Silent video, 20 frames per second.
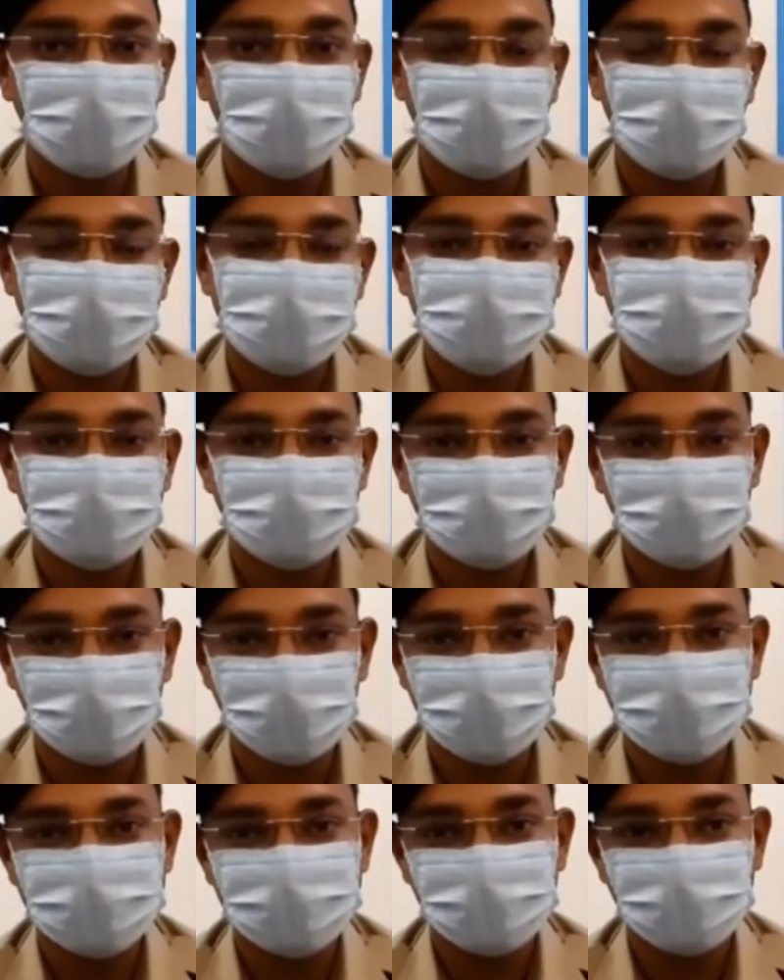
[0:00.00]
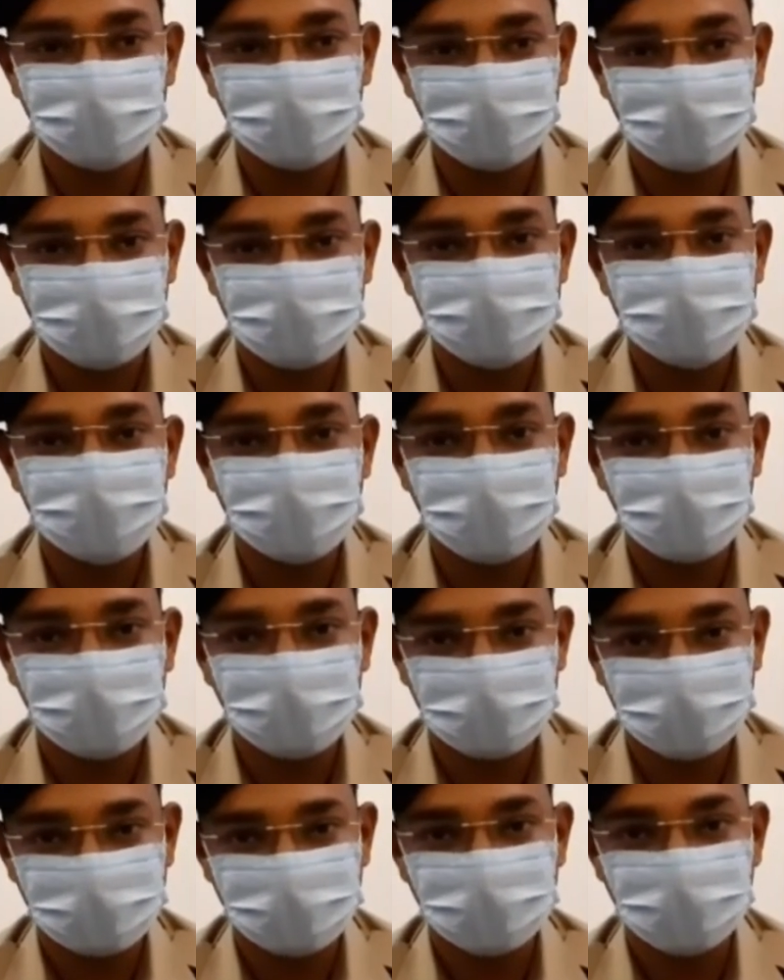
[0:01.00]
और इसमें फॉरेंसिक एविडेंस भी
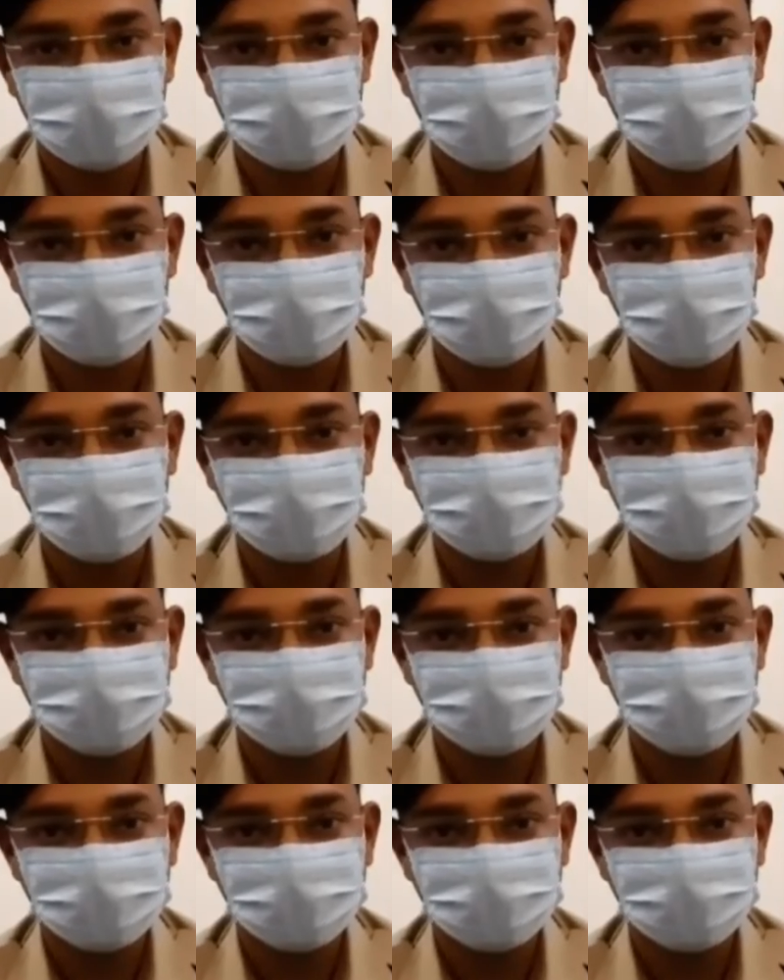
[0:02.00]
कलेक्ट किया जा रहा है